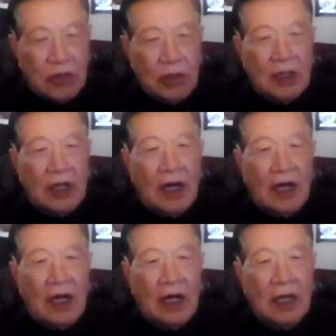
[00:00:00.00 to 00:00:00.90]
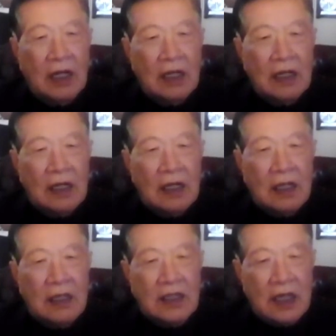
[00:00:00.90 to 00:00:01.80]
去了，
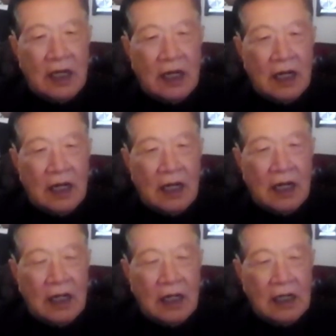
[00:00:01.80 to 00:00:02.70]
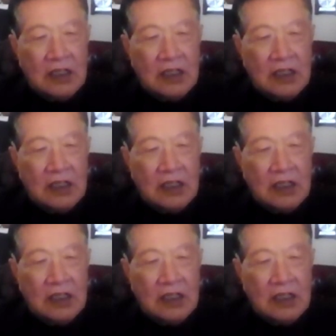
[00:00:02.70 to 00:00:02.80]
这个